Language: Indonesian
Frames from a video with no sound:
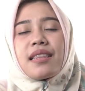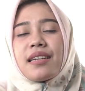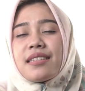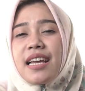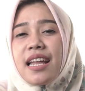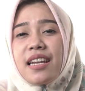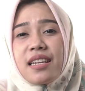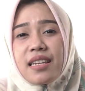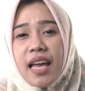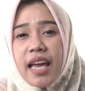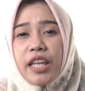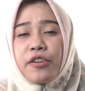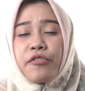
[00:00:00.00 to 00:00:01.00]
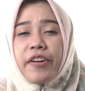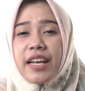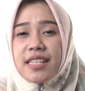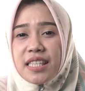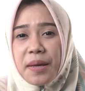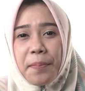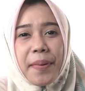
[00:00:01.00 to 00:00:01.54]
Terjadinya
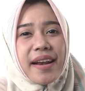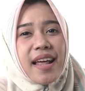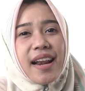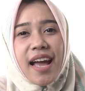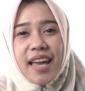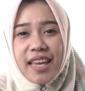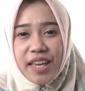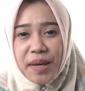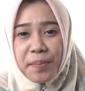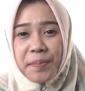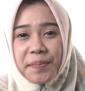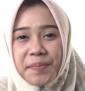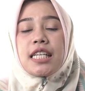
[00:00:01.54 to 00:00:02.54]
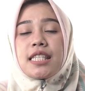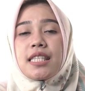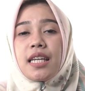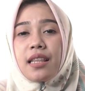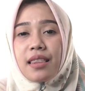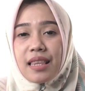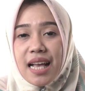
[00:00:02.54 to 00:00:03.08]
infeksi pada rahim
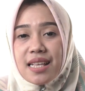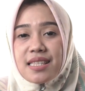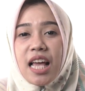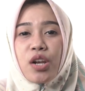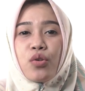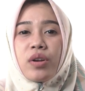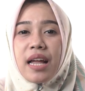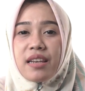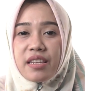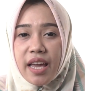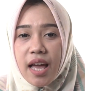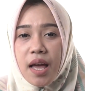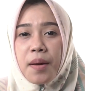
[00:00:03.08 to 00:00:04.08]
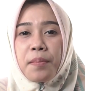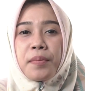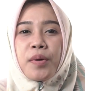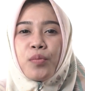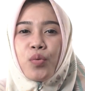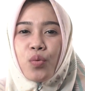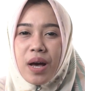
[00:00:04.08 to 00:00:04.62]
serta salurannya
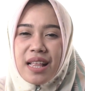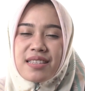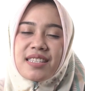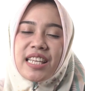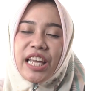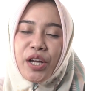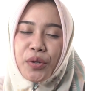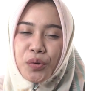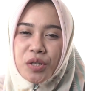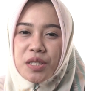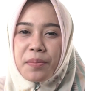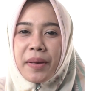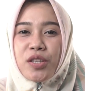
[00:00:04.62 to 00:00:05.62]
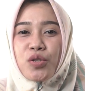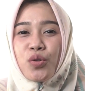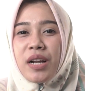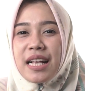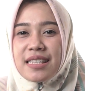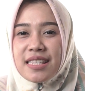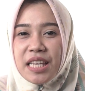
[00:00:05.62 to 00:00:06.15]
membuat siklus
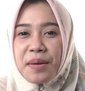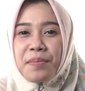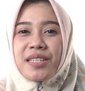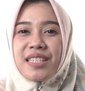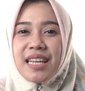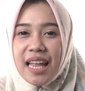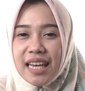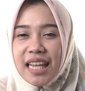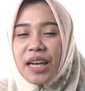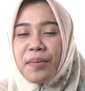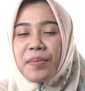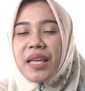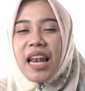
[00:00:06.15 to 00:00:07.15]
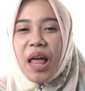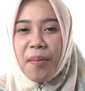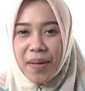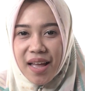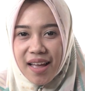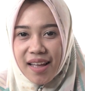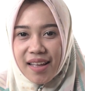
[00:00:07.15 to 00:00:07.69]
menstruasi menjadi lebih
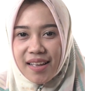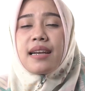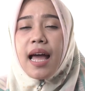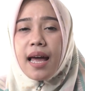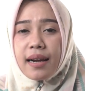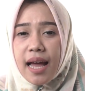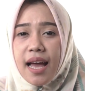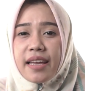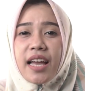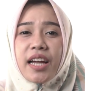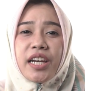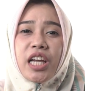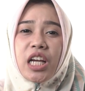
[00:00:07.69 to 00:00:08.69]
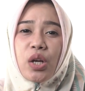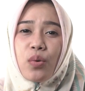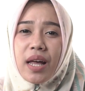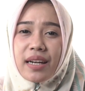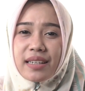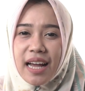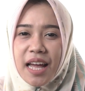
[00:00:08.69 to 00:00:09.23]
lama. Darah yang
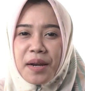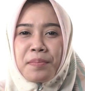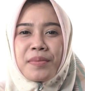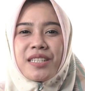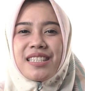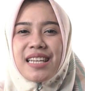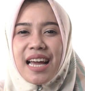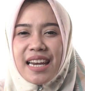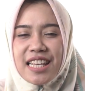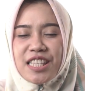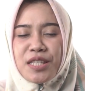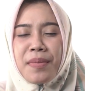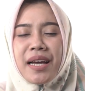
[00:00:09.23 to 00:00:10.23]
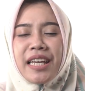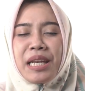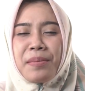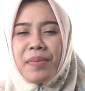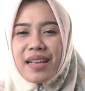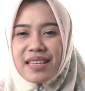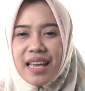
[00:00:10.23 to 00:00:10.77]
dikeluarkan menjadi
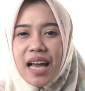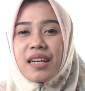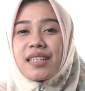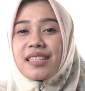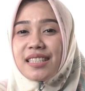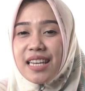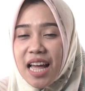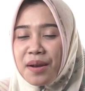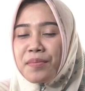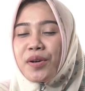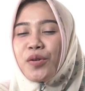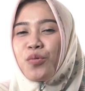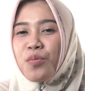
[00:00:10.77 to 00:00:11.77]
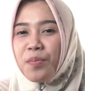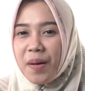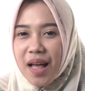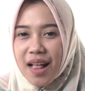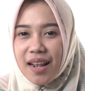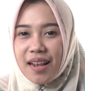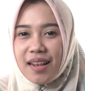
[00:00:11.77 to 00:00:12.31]
semakin banyak dan
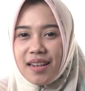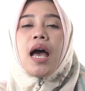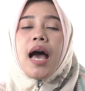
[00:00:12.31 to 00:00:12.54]
menggumpal.